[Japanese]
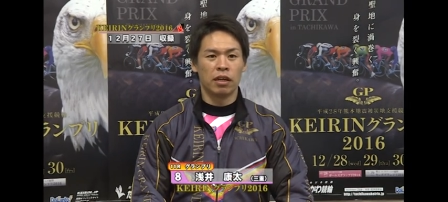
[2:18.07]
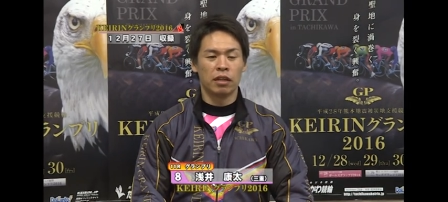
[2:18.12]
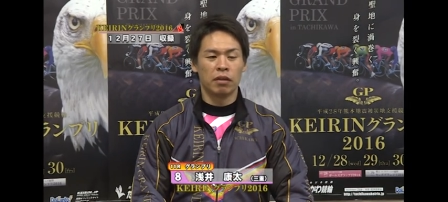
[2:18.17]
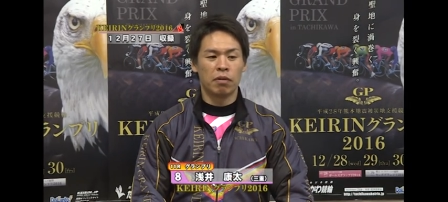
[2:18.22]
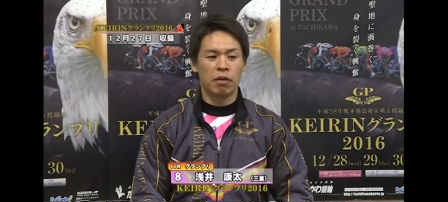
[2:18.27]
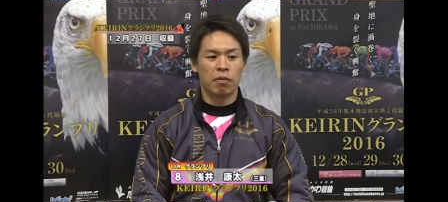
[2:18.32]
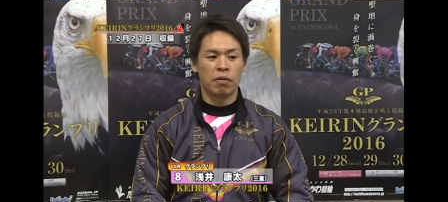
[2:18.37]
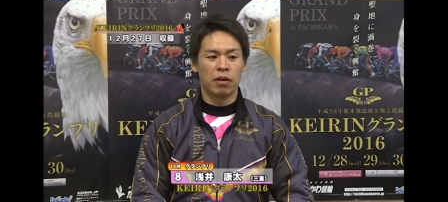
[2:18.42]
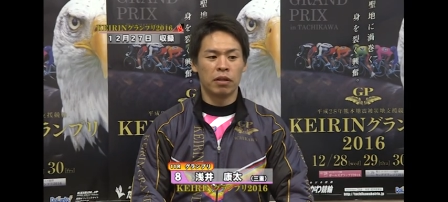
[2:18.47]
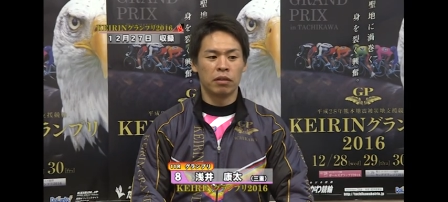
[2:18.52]
あ
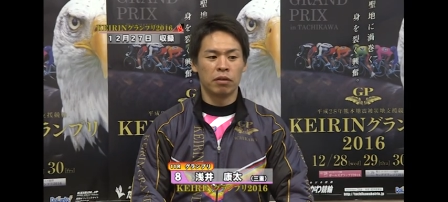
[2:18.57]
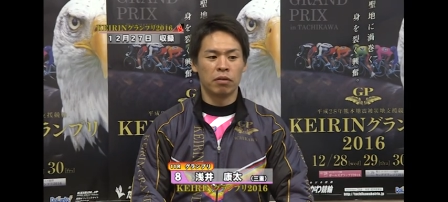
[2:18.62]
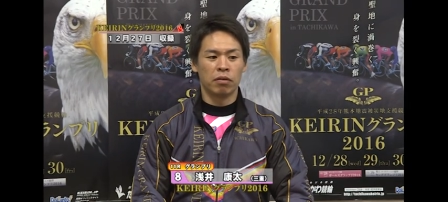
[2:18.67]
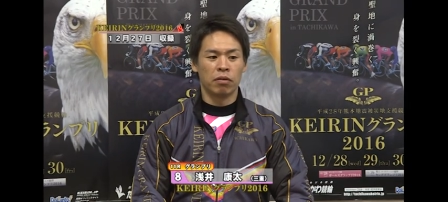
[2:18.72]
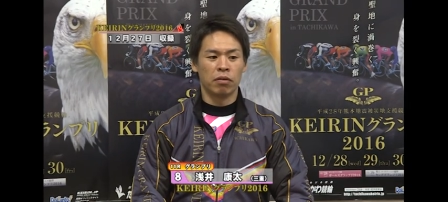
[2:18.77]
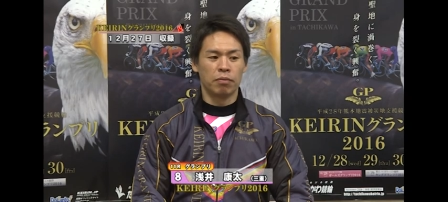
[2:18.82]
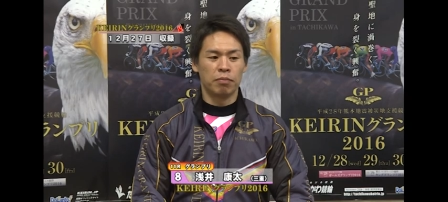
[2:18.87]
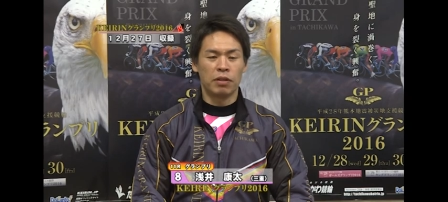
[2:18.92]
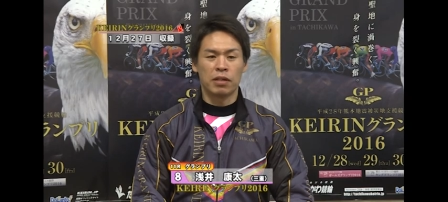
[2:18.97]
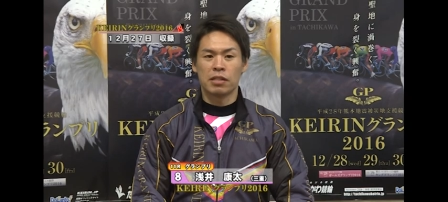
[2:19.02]
とはファン
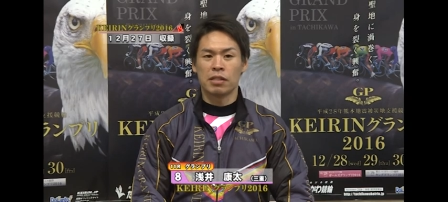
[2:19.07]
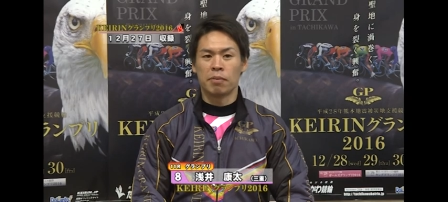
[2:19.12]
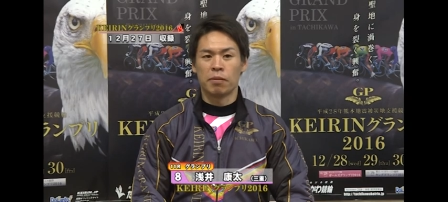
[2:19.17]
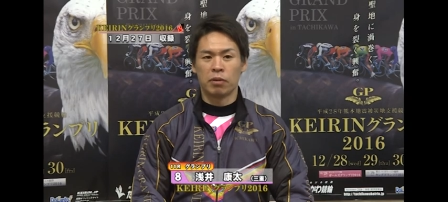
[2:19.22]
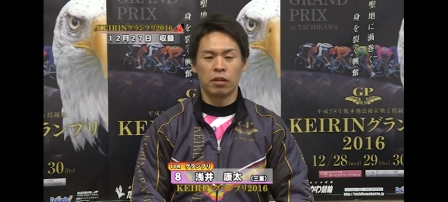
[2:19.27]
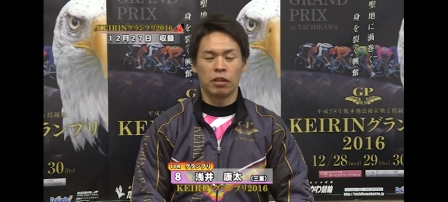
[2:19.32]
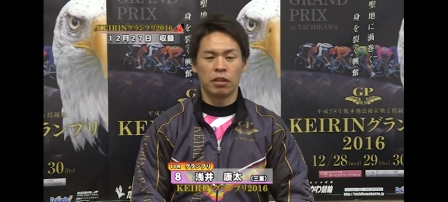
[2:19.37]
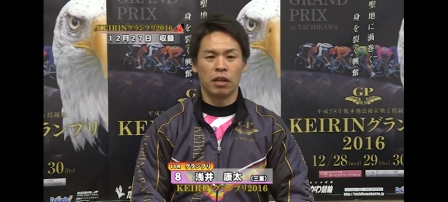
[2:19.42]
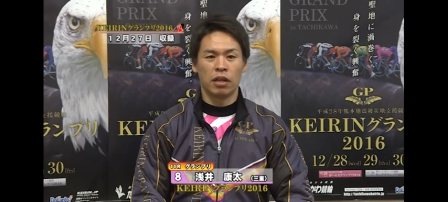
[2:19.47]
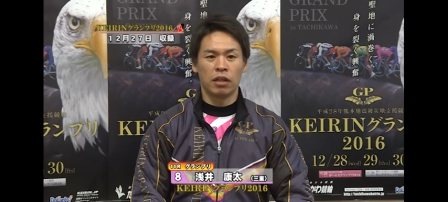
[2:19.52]
の皆
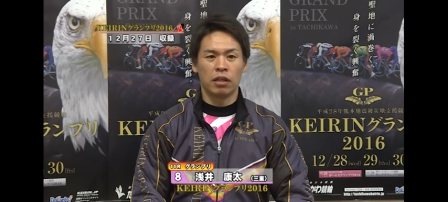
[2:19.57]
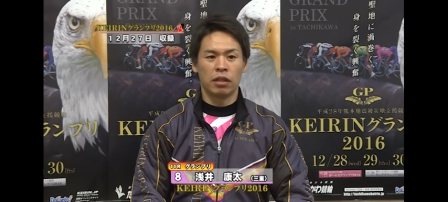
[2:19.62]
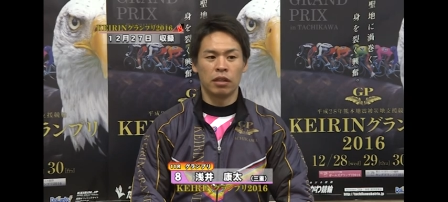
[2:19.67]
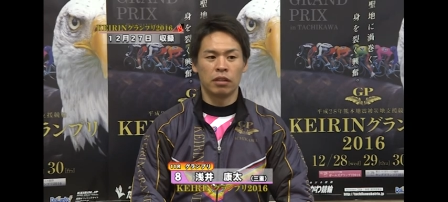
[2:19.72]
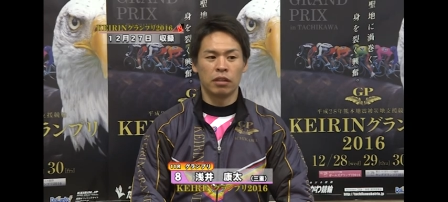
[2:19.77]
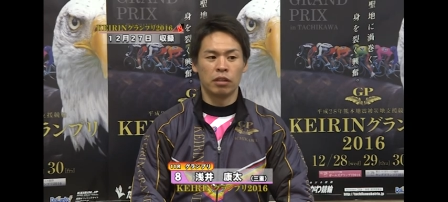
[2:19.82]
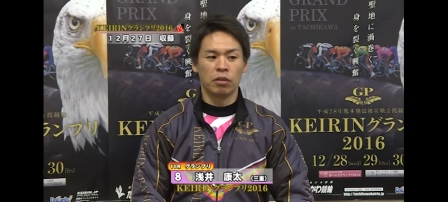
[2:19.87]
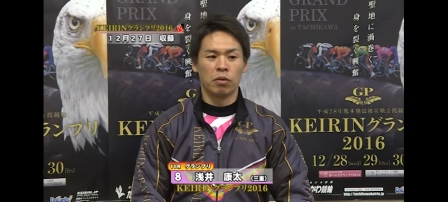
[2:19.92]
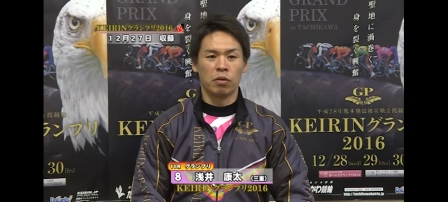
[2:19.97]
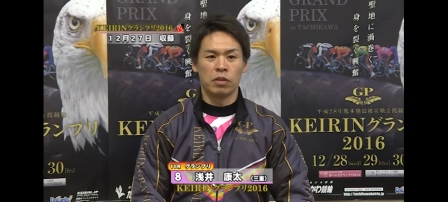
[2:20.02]
様期待っ
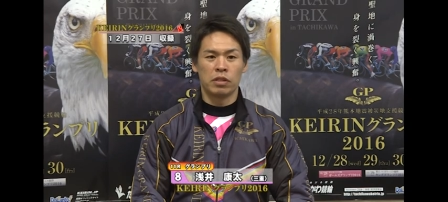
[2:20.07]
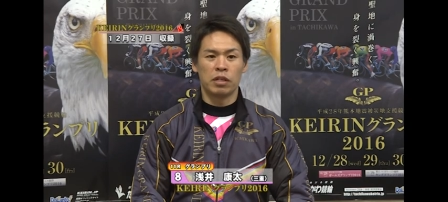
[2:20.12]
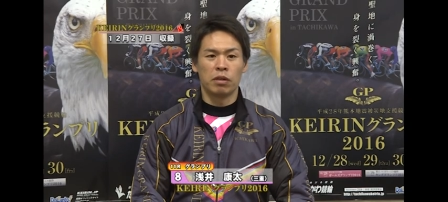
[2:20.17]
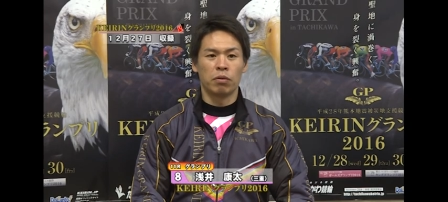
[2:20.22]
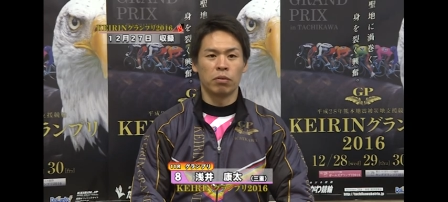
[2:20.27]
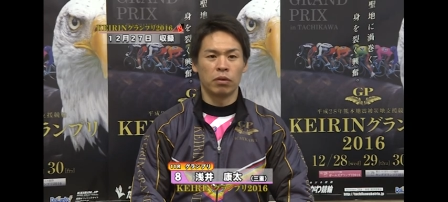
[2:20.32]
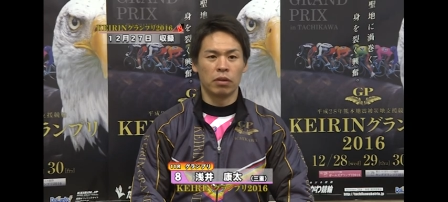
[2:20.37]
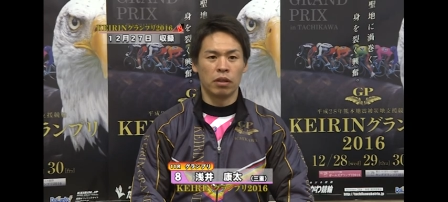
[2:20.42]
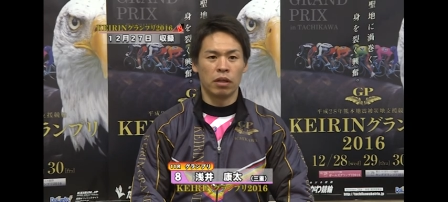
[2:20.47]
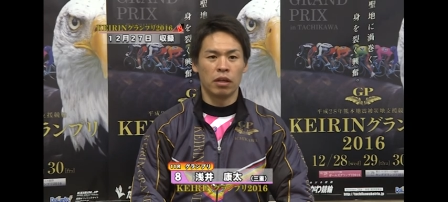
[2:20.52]
ていうのを背
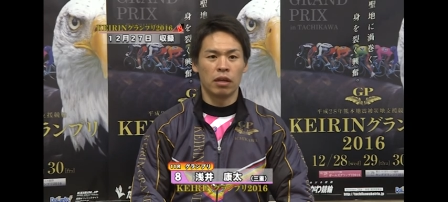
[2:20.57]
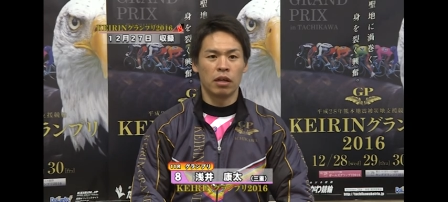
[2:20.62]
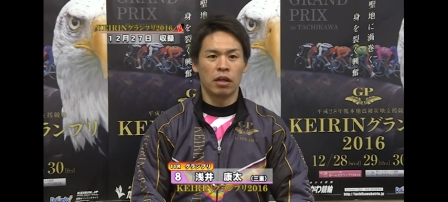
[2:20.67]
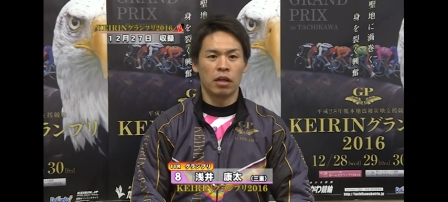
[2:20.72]
負って